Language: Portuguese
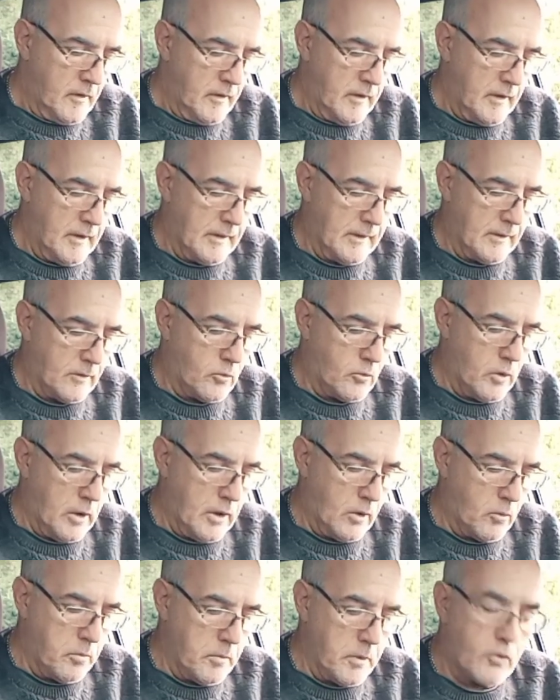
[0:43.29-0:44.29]
Ela,
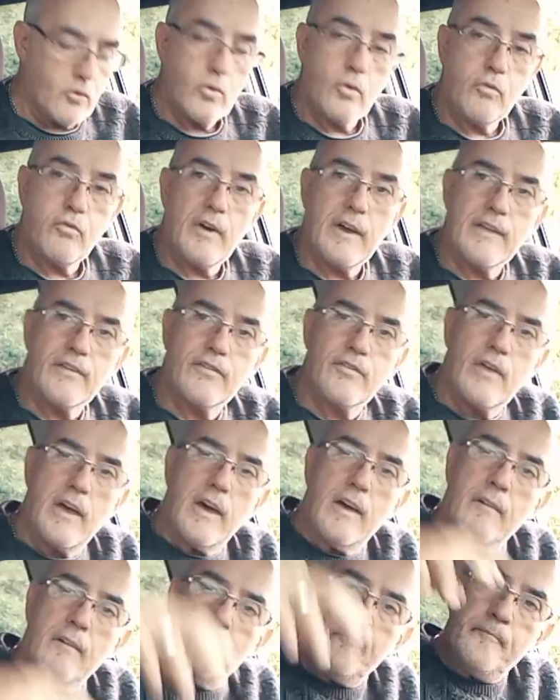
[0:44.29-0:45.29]
ele começou a
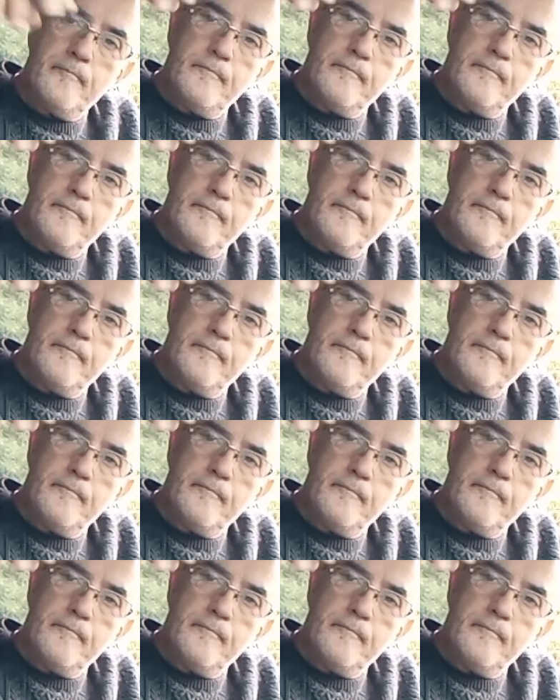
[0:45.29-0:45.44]
vazar